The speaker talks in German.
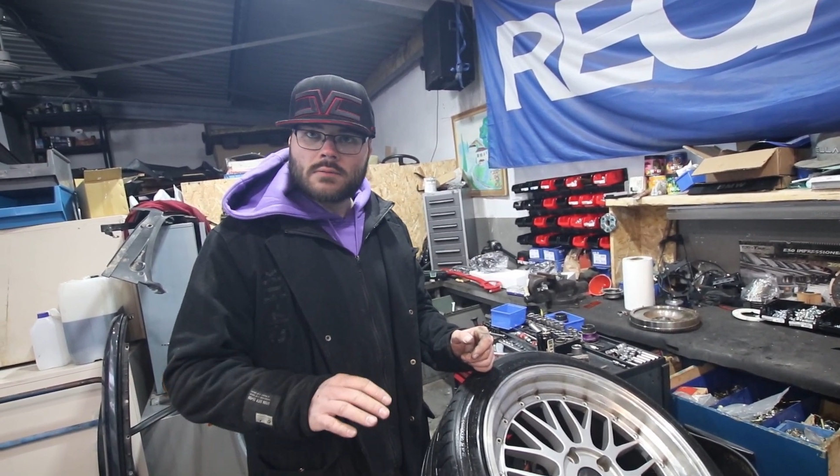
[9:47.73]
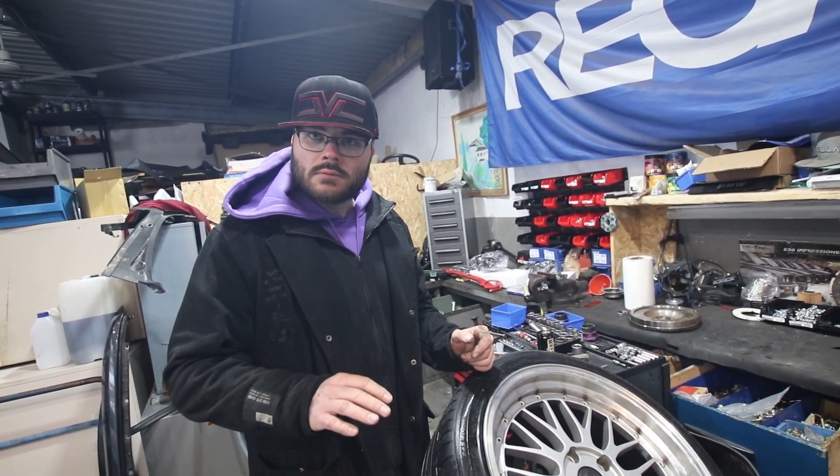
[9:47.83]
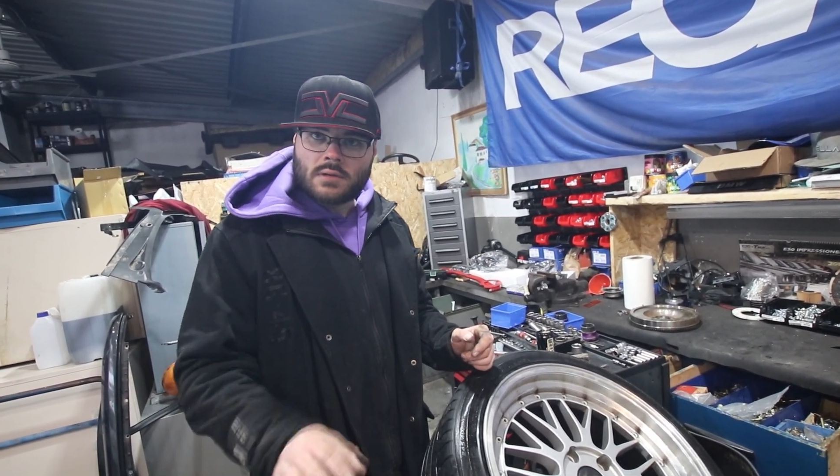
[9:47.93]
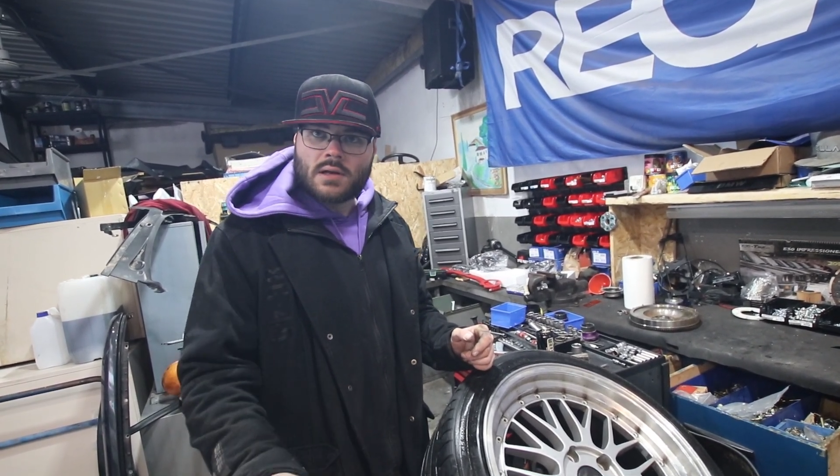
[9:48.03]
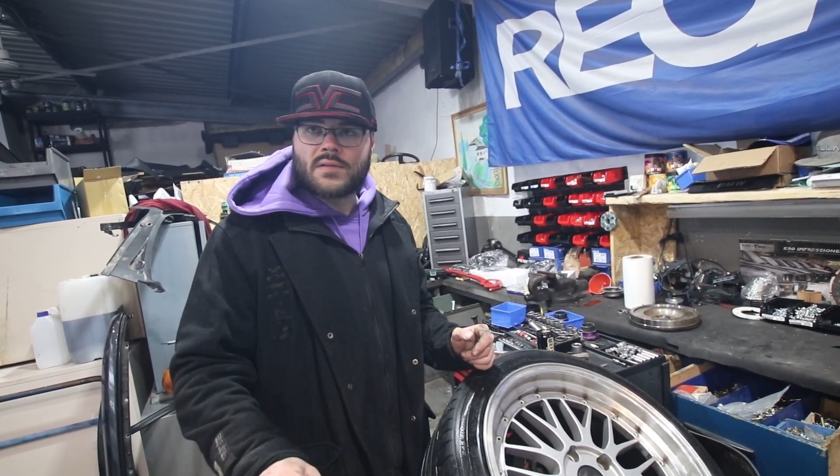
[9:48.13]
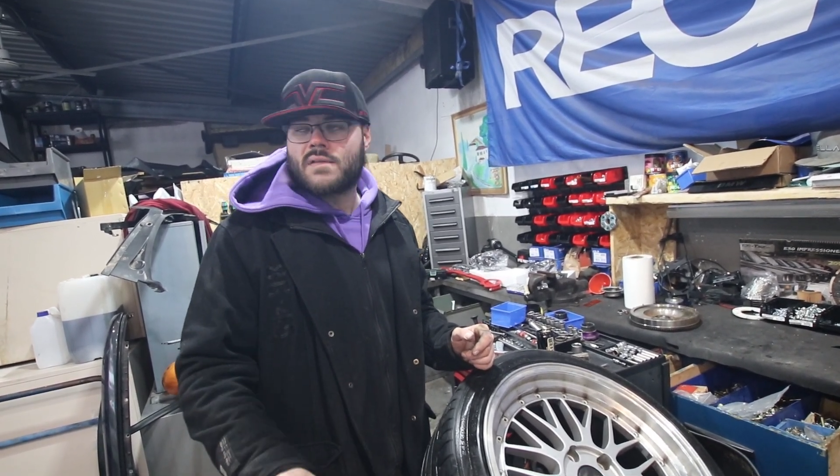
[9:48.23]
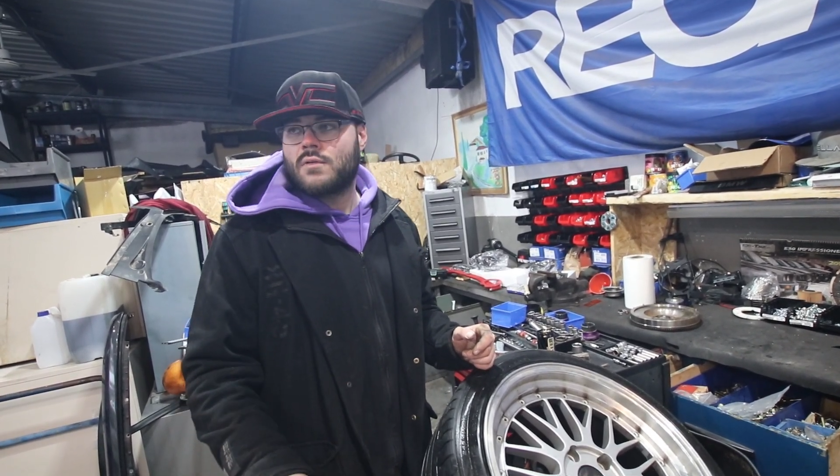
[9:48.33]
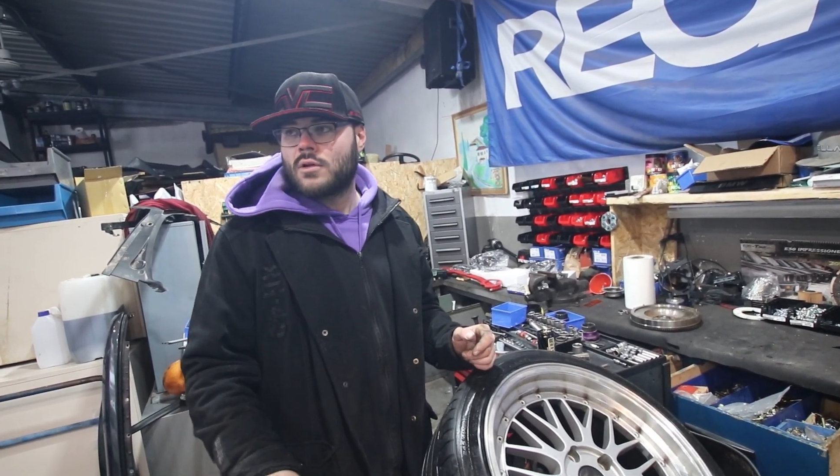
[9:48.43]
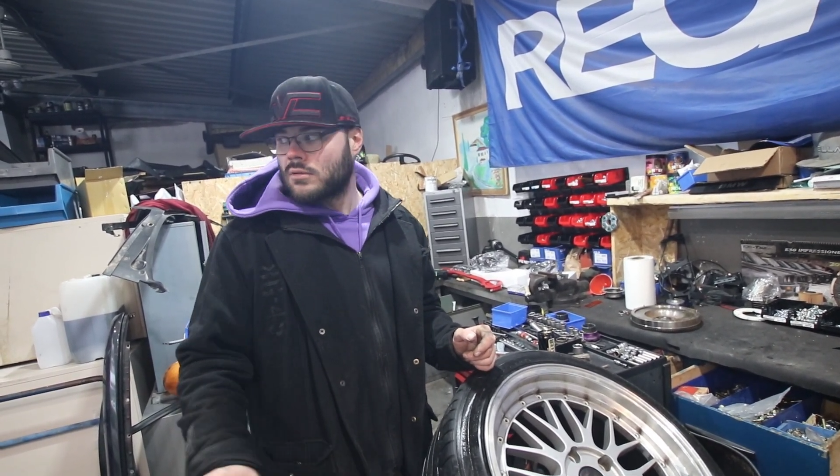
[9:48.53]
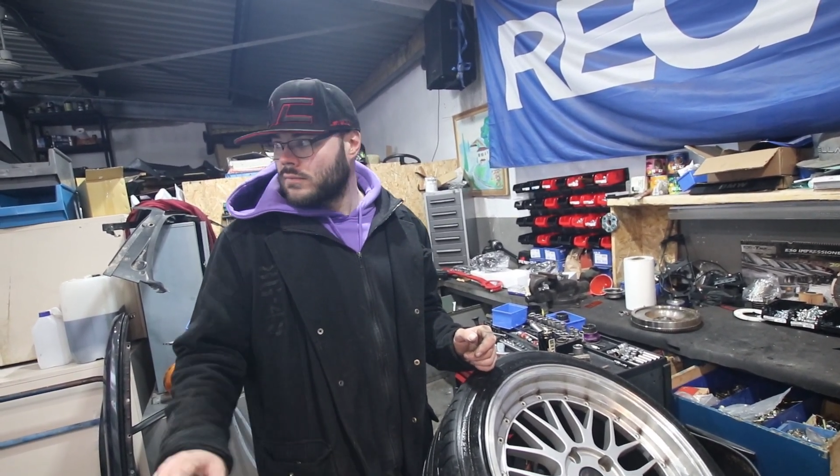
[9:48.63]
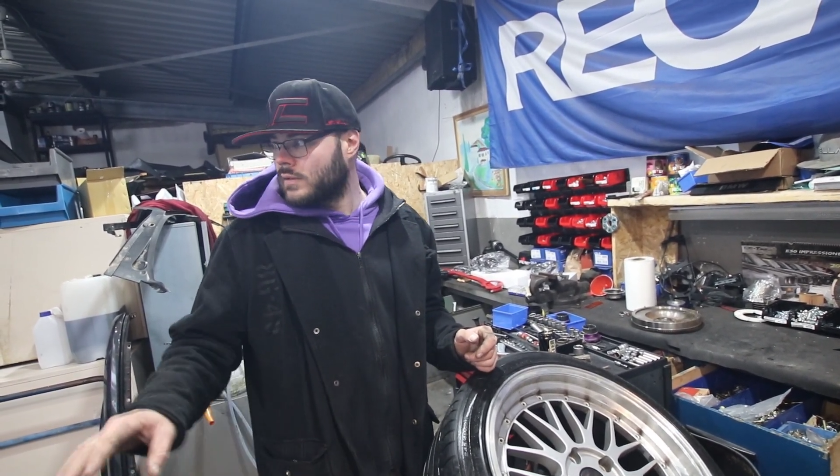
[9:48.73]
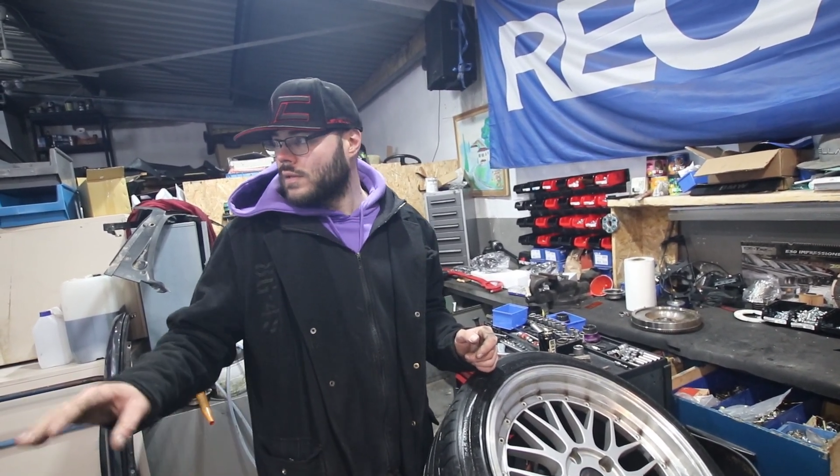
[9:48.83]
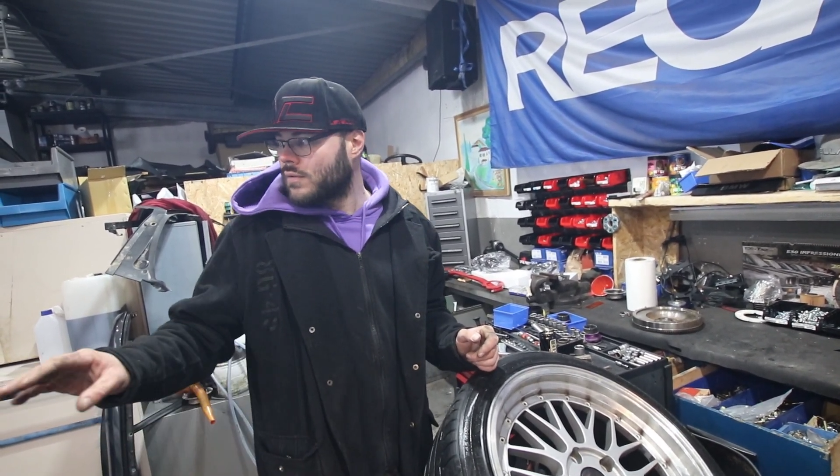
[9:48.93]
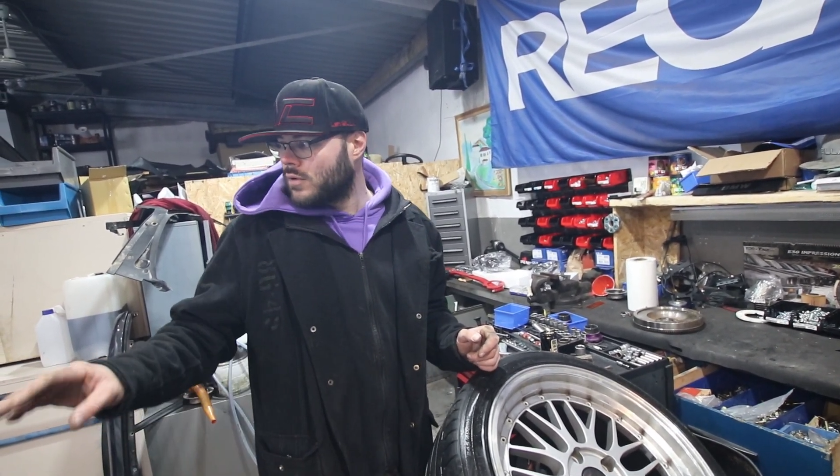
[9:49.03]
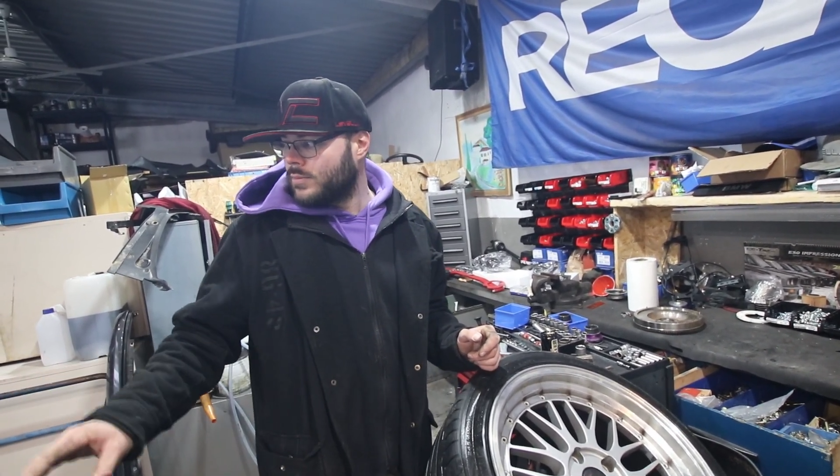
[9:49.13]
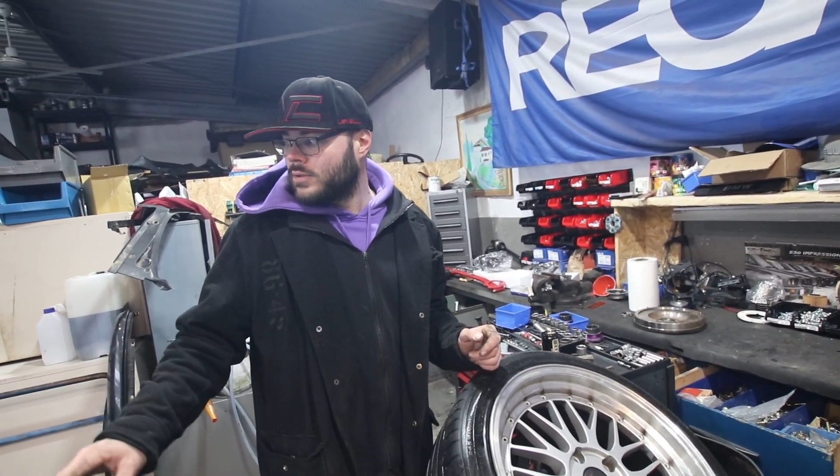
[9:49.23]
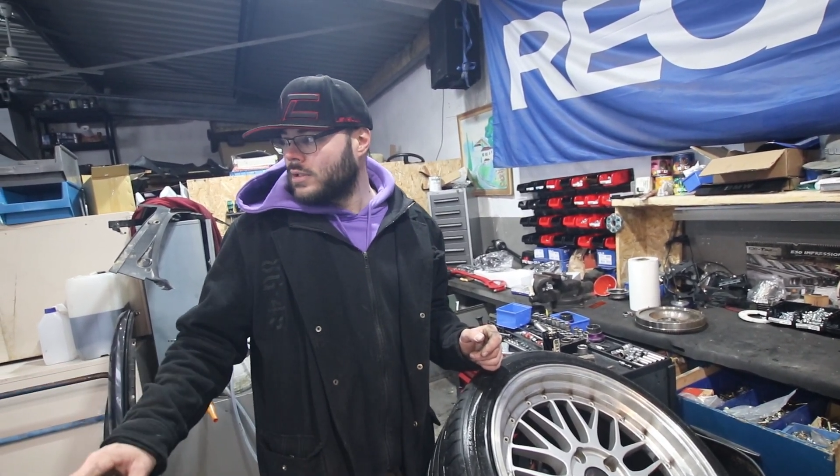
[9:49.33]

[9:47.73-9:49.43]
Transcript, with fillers: und da ist das in Ordnung, weil das kommt